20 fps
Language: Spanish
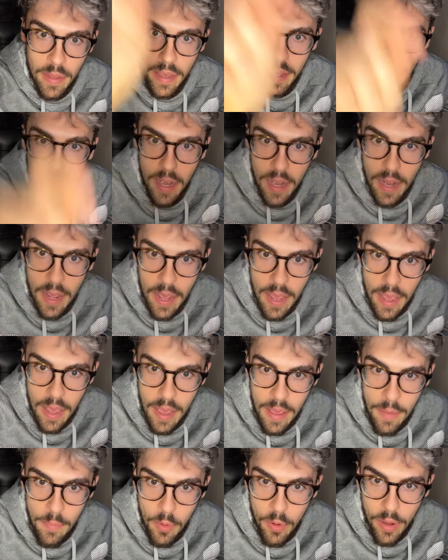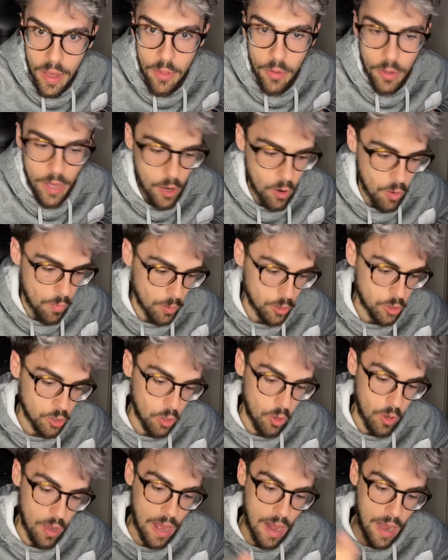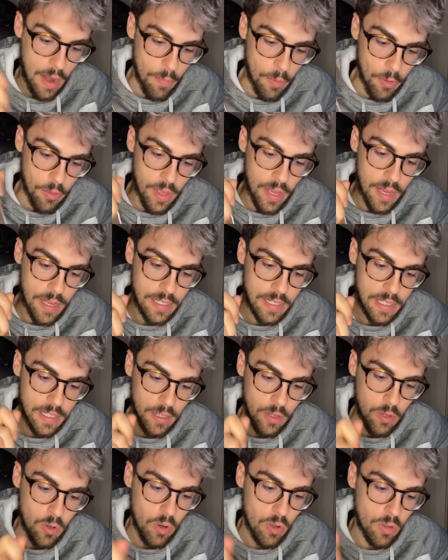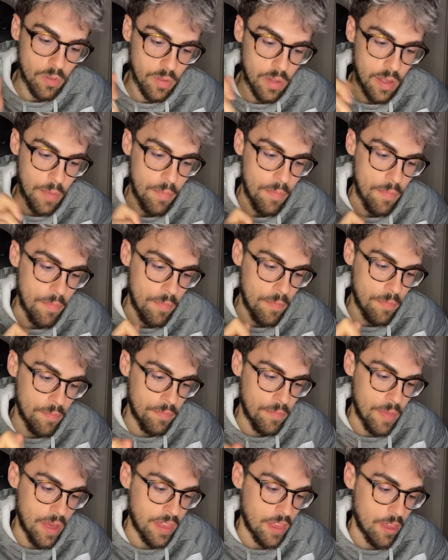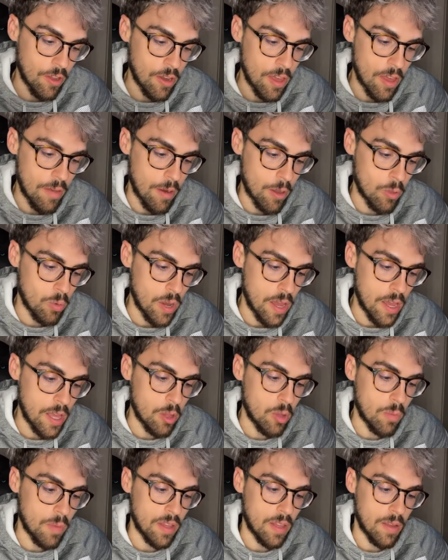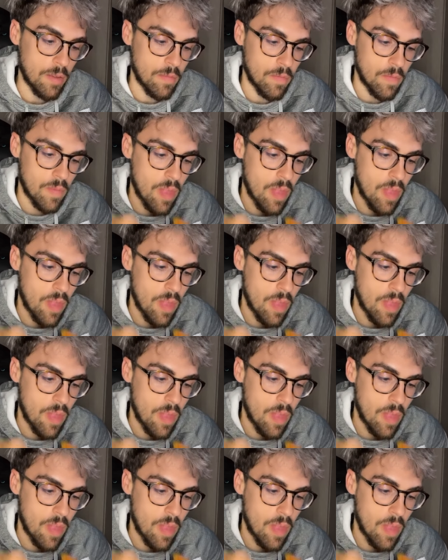Irene Morgado, que como son albóndigas con mm, macedonia de verduras y tomate.